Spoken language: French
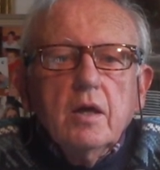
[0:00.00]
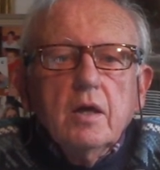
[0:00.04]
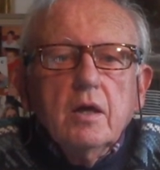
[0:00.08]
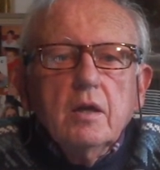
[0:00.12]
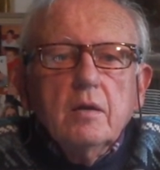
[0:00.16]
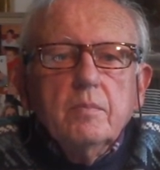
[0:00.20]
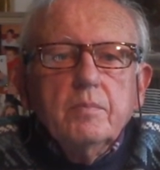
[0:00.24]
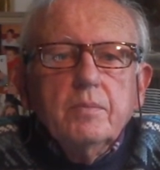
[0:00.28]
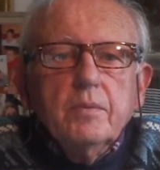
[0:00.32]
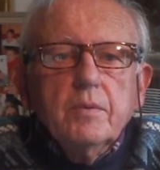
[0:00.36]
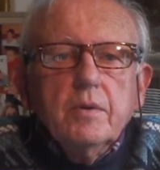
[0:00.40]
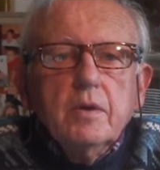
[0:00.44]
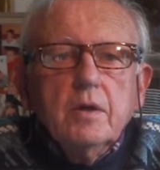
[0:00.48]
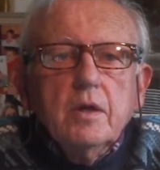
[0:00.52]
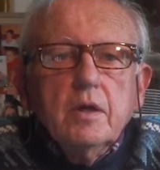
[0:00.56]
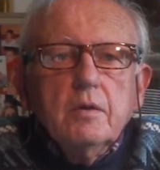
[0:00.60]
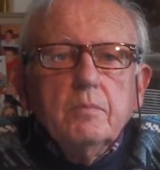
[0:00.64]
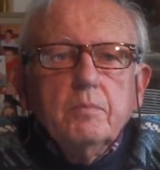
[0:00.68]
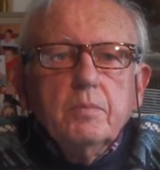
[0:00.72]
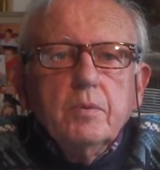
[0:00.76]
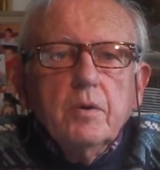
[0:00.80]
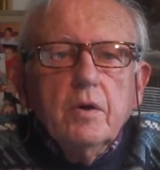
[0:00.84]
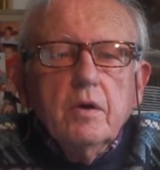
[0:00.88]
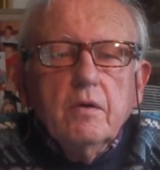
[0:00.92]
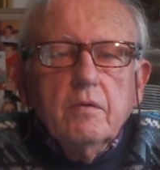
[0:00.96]

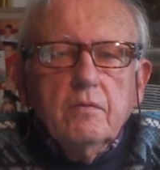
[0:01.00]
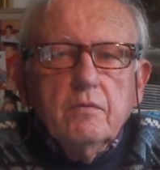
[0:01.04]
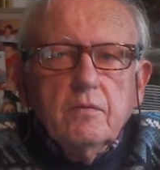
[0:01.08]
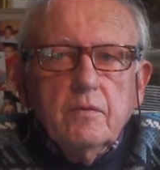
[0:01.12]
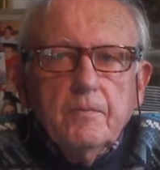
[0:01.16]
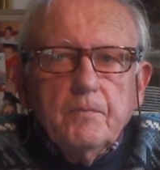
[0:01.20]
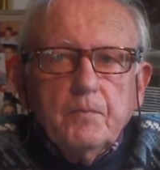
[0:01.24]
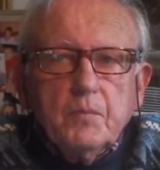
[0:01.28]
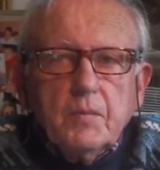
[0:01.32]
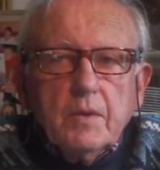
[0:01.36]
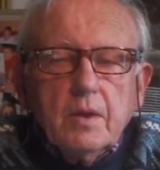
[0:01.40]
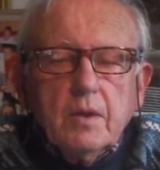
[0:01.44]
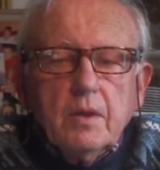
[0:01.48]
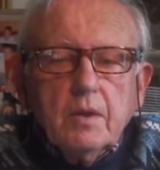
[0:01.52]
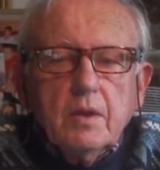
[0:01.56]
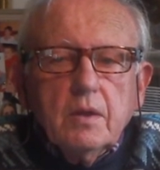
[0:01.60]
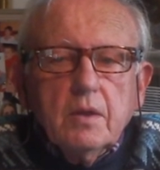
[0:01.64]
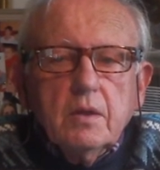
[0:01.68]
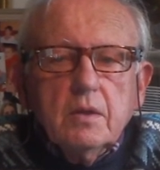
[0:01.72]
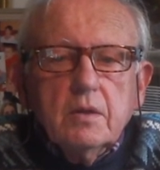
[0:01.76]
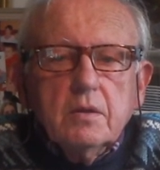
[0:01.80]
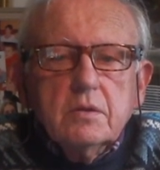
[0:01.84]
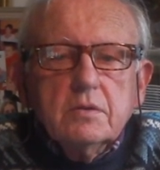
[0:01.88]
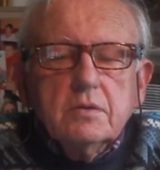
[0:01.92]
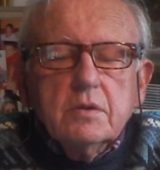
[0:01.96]
Elles, peuvent,
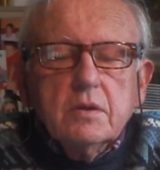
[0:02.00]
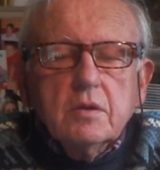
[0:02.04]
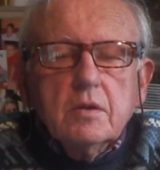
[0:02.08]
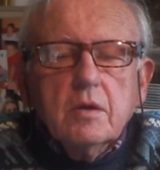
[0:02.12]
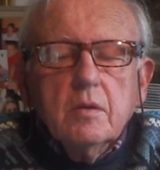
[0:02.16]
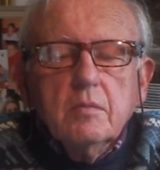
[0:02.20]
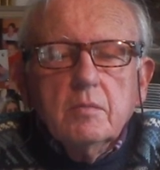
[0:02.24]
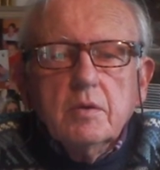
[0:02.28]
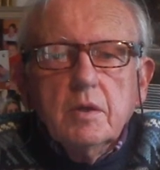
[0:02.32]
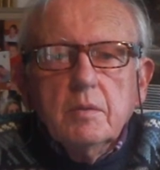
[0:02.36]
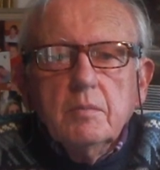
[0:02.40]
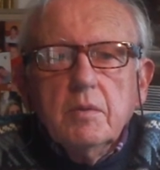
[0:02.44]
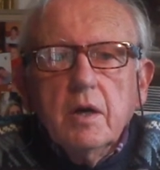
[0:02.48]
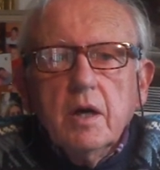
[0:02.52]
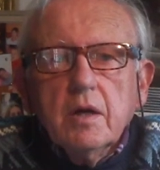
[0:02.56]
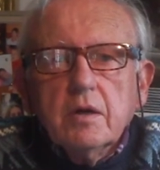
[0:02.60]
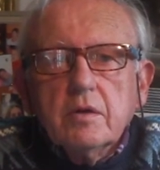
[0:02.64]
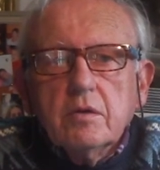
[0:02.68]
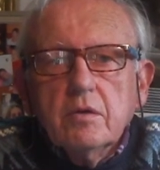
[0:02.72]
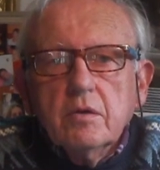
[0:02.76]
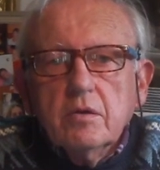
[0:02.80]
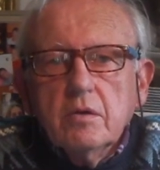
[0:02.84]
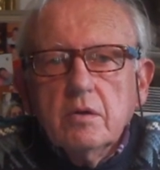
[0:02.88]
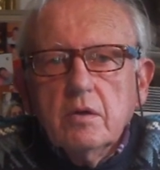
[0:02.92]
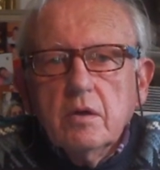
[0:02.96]
c'est comme les
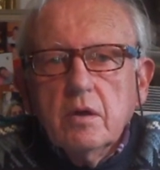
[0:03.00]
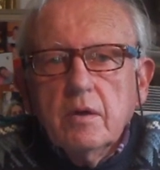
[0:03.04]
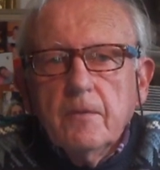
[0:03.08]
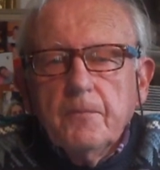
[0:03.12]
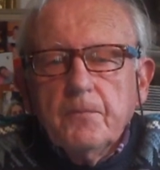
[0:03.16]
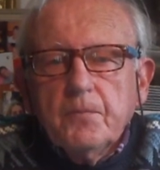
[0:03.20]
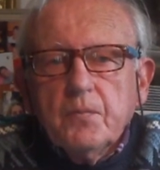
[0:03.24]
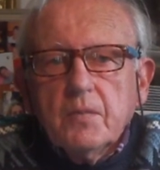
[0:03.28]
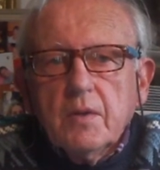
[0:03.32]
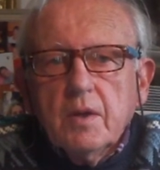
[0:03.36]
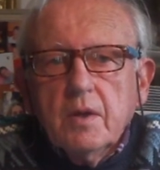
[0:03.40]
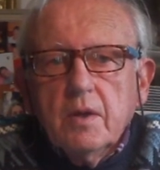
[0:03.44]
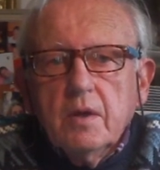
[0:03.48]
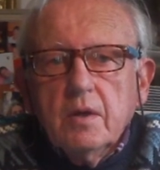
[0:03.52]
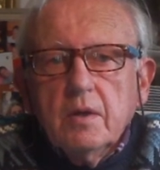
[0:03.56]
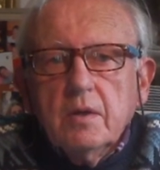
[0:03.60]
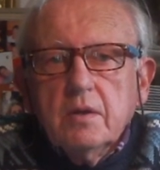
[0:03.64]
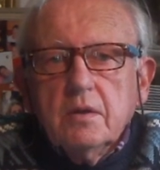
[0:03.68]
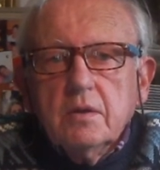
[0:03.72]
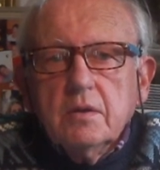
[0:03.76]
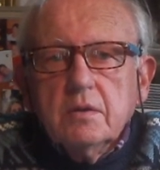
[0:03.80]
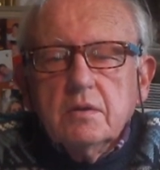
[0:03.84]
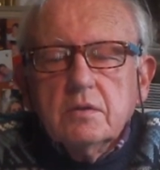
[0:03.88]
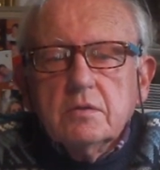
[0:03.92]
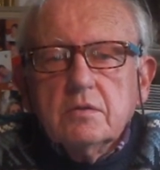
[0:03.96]
marqueurs,
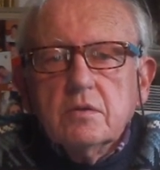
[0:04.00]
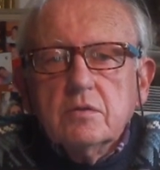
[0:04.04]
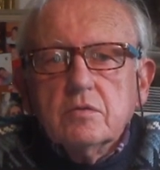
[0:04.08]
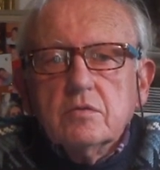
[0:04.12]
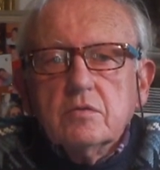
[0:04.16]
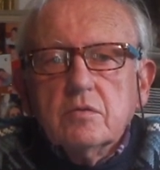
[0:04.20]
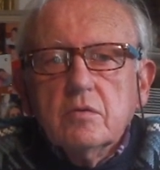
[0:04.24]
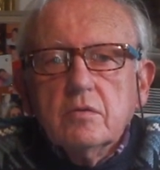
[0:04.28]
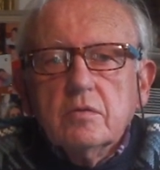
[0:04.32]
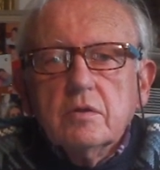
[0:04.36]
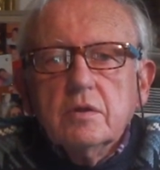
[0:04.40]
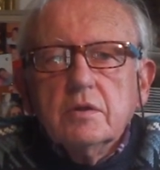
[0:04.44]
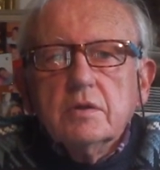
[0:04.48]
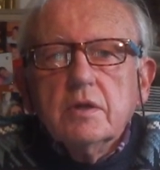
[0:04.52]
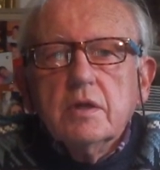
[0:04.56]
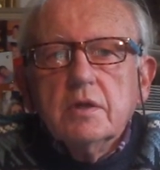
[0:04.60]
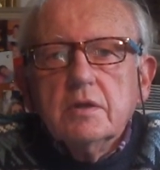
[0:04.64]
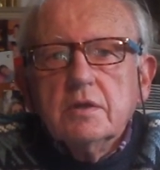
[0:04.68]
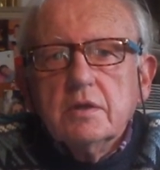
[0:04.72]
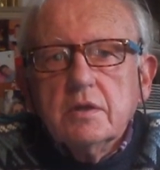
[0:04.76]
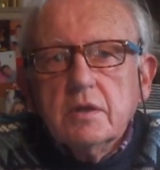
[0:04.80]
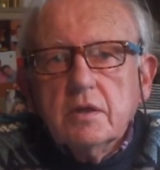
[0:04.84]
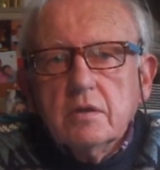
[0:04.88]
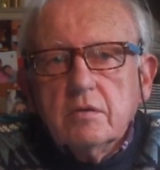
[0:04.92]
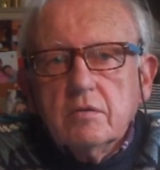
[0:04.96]
ce sont des
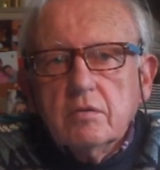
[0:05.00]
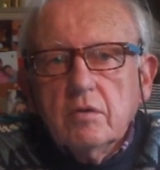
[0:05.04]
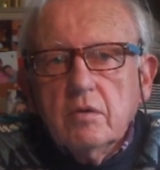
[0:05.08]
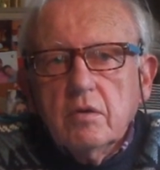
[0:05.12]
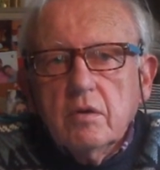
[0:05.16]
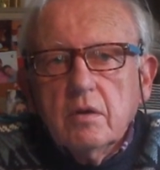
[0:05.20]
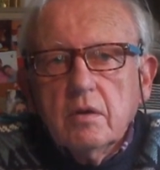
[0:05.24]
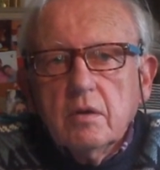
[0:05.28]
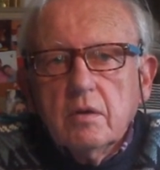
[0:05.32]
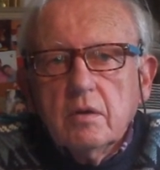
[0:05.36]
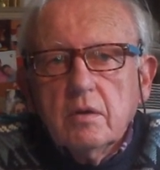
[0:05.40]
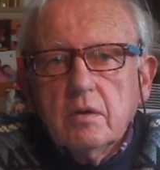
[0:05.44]
indicateurs